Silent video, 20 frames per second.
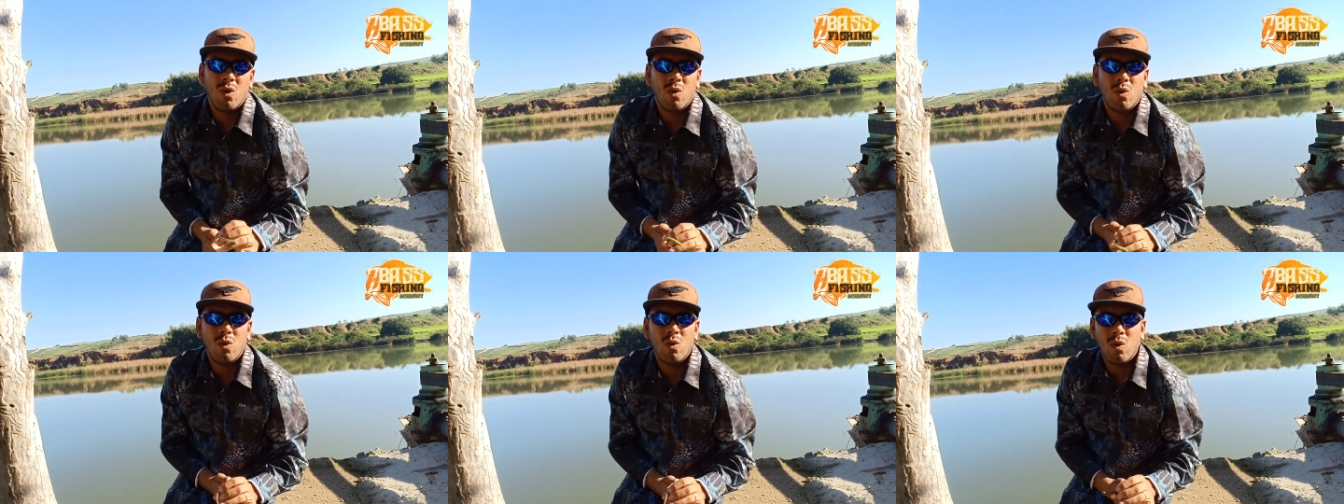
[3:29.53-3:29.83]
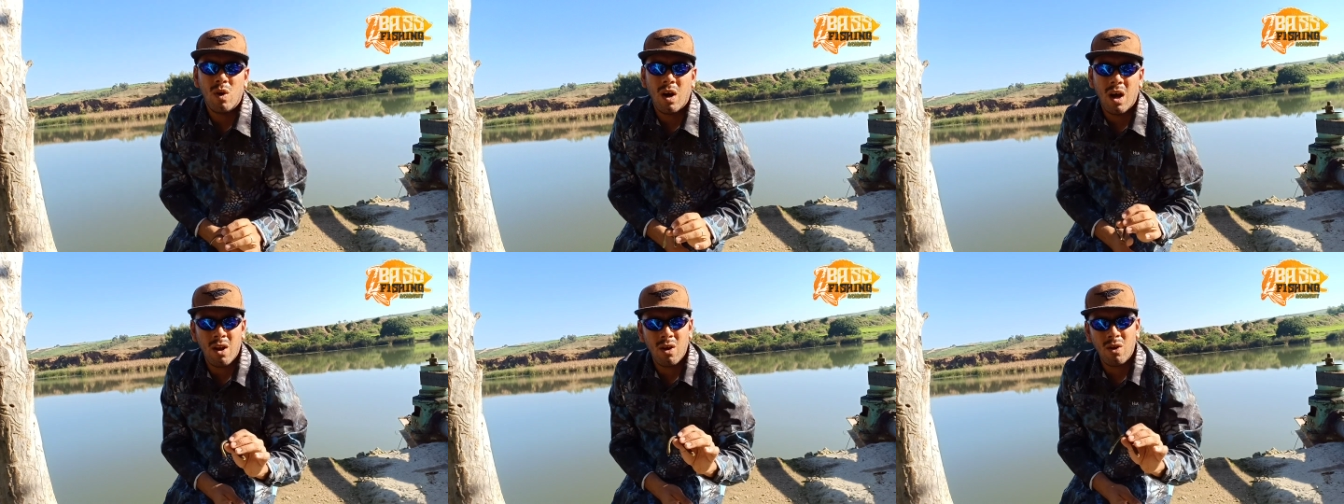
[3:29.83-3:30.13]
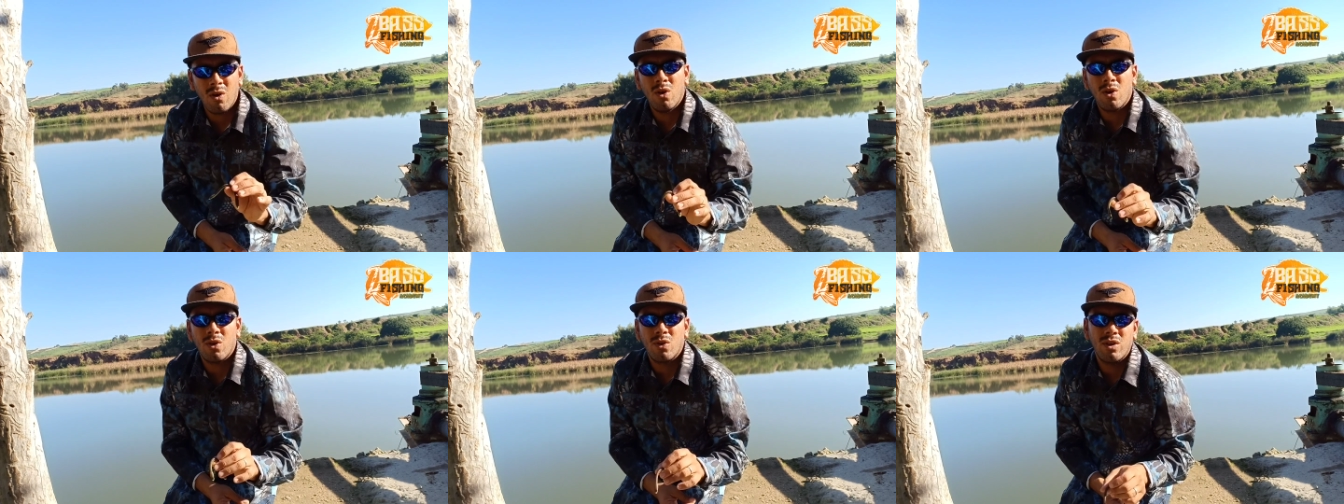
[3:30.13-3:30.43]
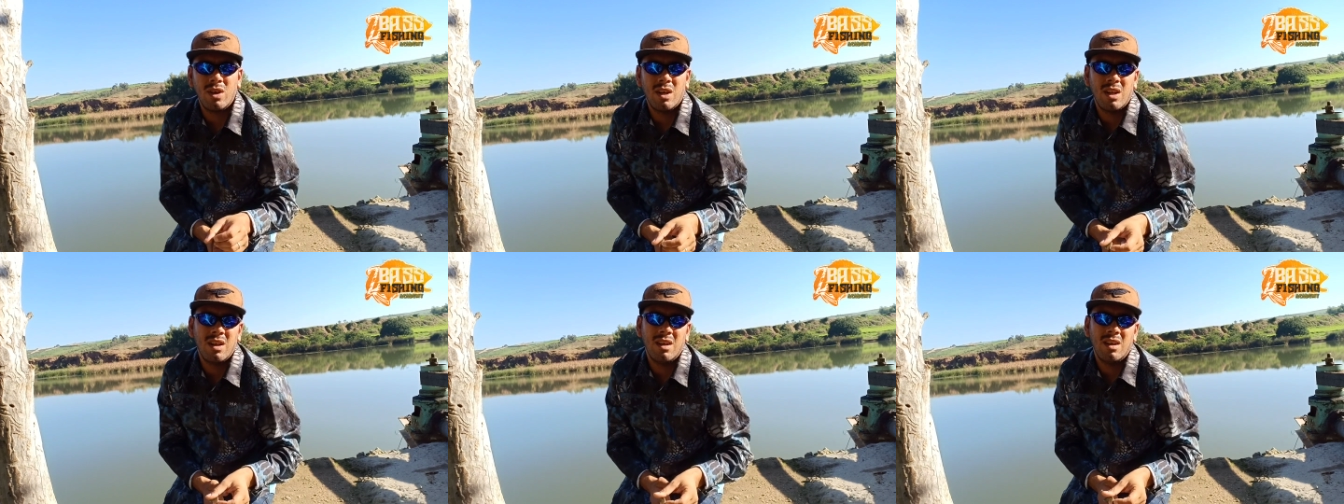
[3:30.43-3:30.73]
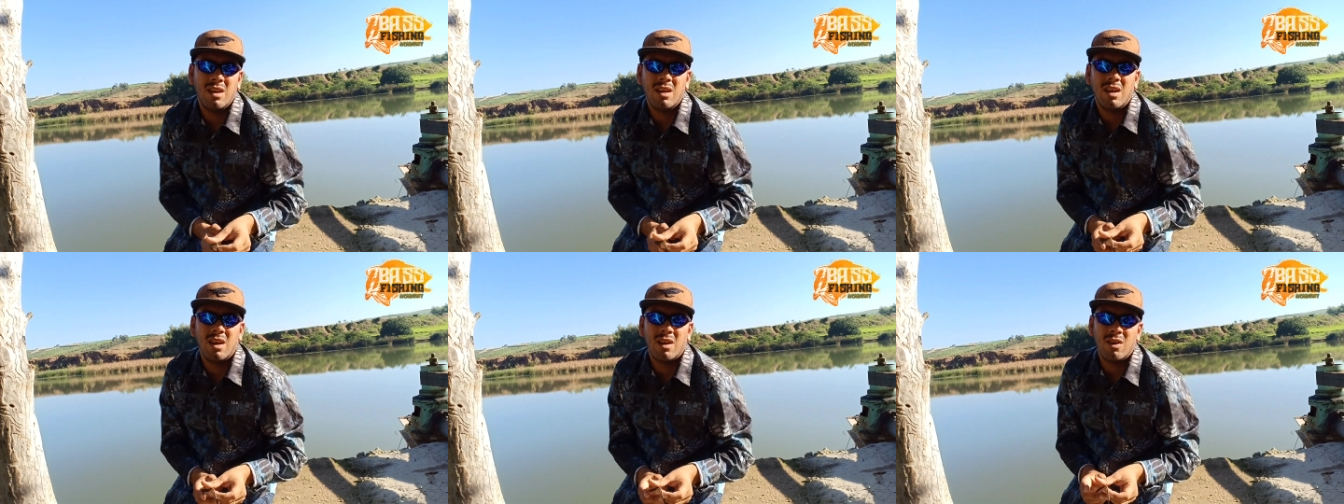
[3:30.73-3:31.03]
و ان لور ديال
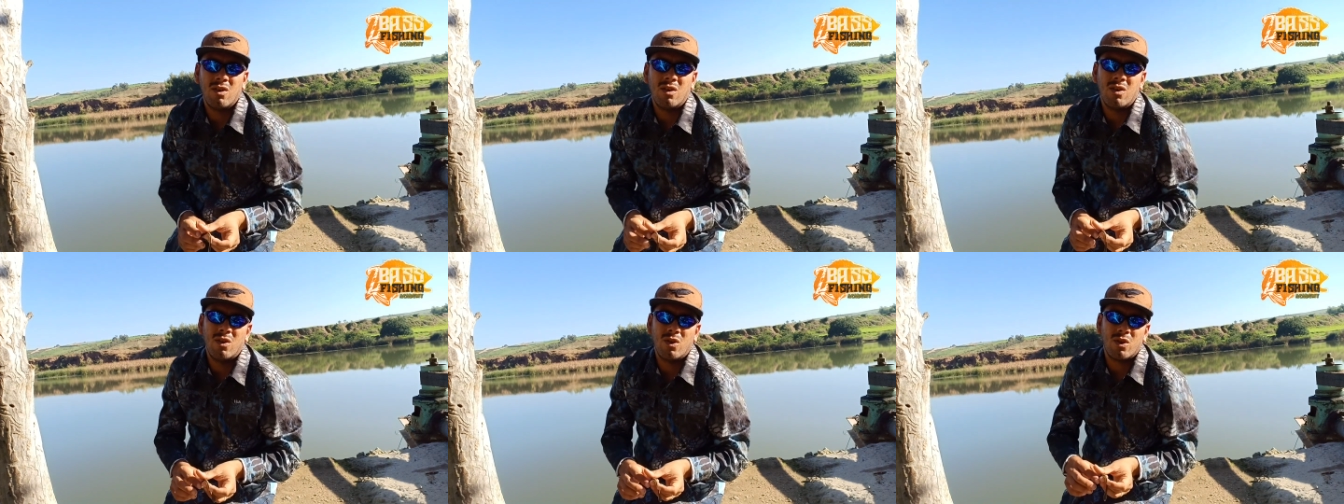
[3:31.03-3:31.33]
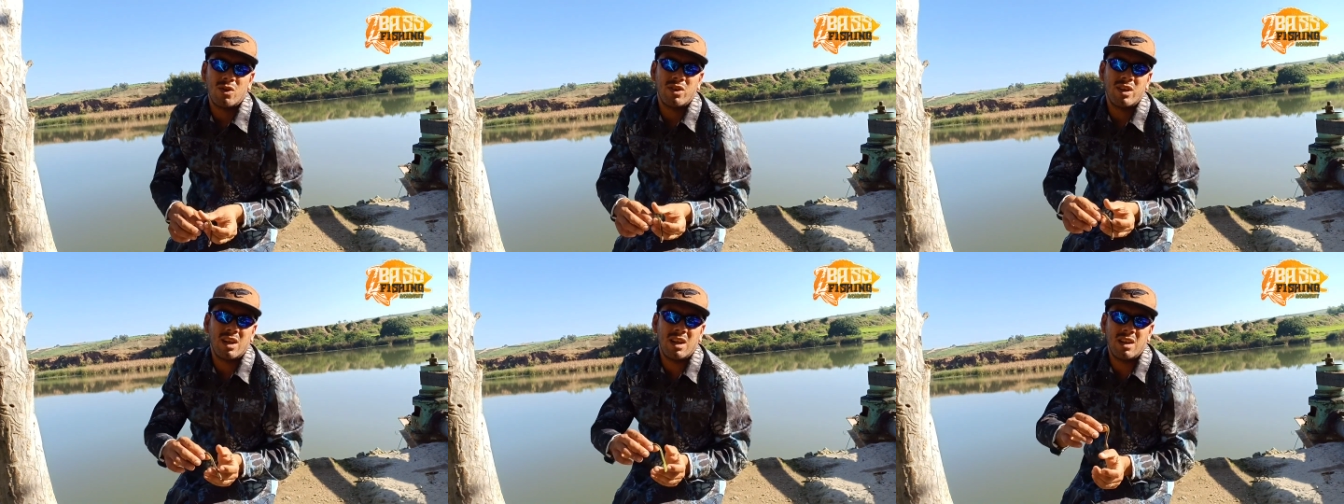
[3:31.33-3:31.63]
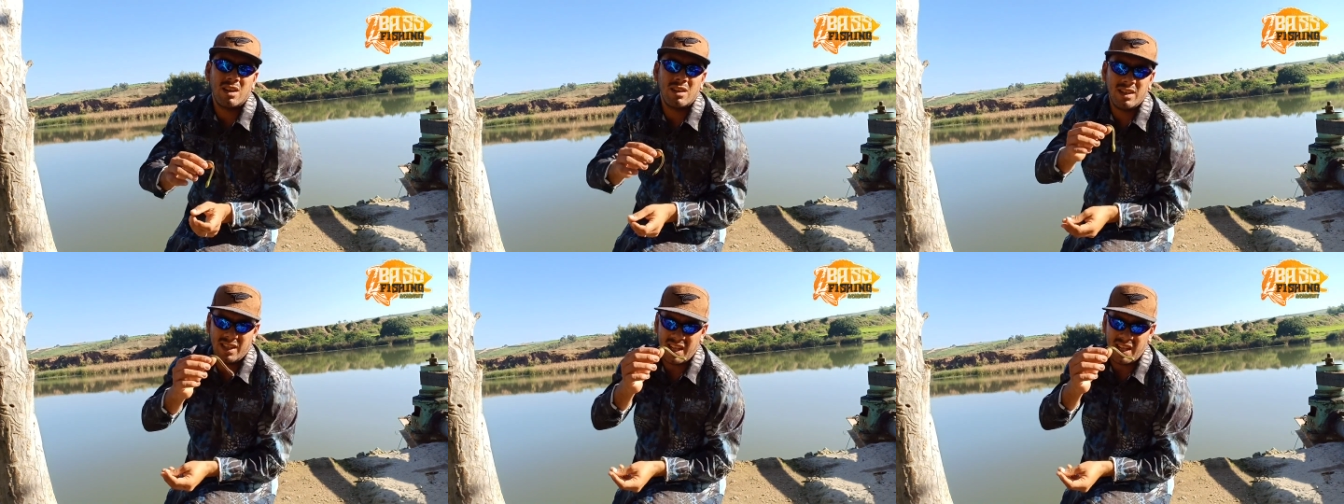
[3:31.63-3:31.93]
ان آه، لور ديال